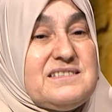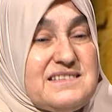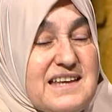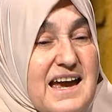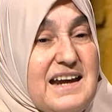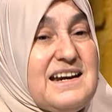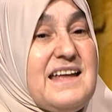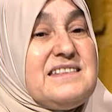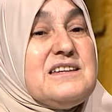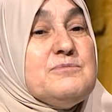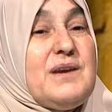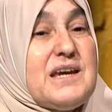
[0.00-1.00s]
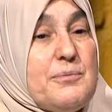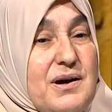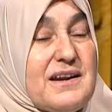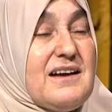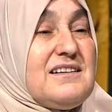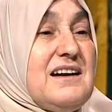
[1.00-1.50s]
değerlendirme
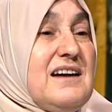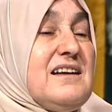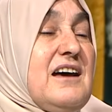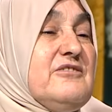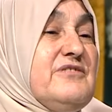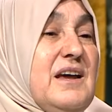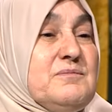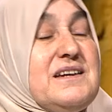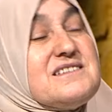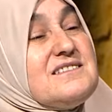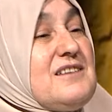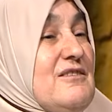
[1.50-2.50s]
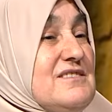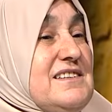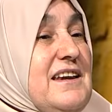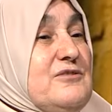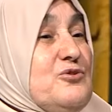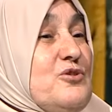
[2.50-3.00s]
yaparak karar vermenizi tavsiye
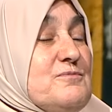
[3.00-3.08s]
ediyorum.